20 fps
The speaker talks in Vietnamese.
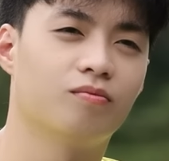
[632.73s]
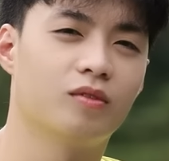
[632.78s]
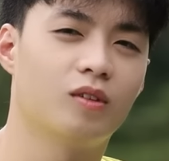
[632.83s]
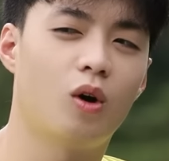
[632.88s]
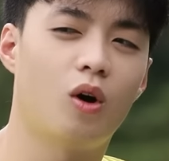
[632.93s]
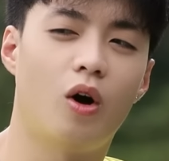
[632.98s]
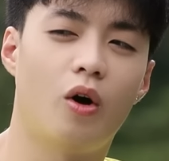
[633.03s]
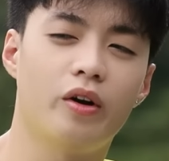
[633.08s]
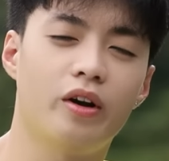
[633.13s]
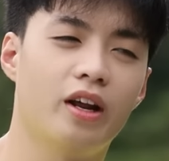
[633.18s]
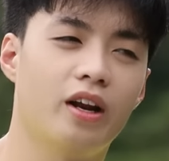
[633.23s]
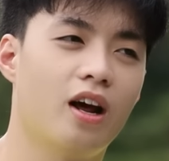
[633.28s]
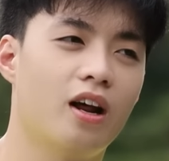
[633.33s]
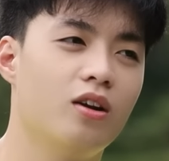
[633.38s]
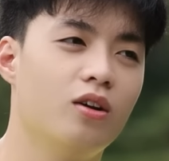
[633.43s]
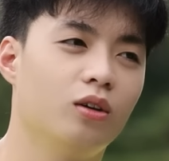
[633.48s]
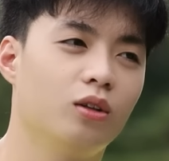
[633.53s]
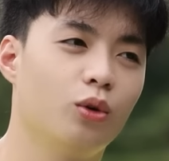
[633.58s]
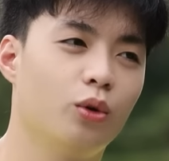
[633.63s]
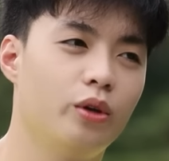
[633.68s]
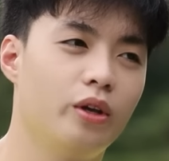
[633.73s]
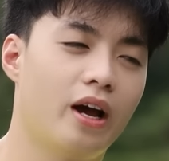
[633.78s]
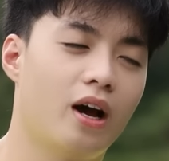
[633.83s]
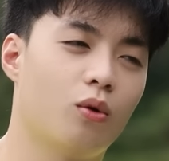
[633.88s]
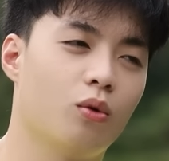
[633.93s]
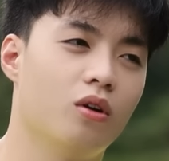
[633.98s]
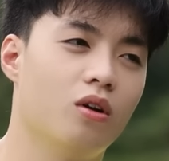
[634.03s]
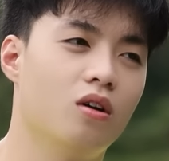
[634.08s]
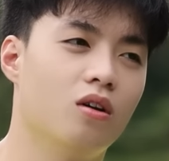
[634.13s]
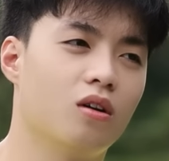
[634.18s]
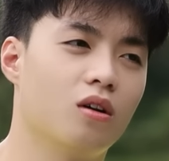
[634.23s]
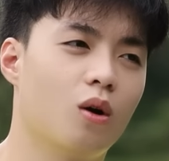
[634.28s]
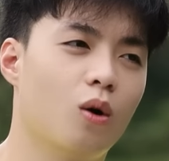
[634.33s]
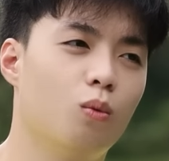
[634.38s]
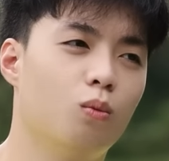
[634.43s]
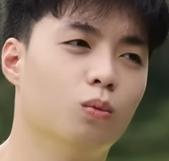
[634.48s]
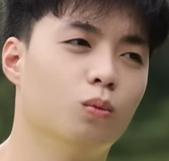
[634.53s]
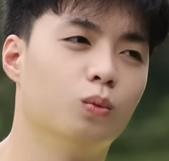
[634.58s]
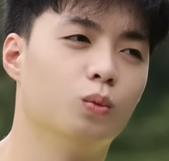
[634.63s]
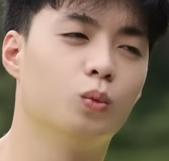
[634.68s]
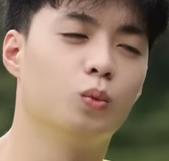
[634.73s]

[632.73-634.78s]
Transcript: Câu hỏi này đã đưa tôi vào đường cùng.